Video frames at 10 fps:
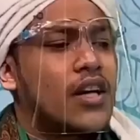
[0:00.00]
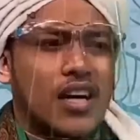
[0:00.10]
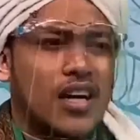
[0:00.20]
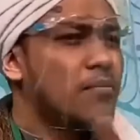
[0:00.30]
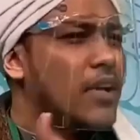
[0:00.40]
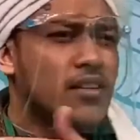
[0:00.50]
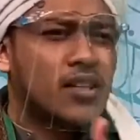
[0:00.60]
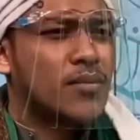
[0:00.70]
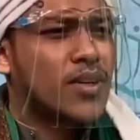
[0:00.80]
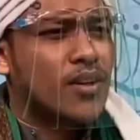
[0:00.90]
tidak kembali
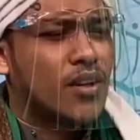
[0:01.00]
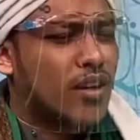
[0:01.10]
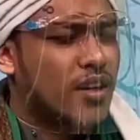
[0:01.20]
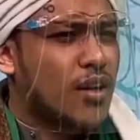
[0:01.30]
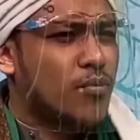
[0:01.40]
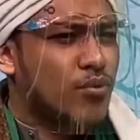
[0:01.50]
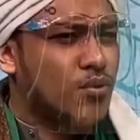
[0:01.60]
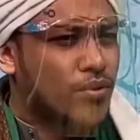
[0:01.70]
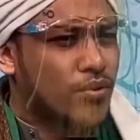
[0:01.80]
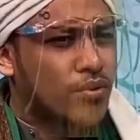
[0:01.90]
sama Allah Allah tidak
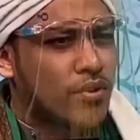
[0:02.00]
butuh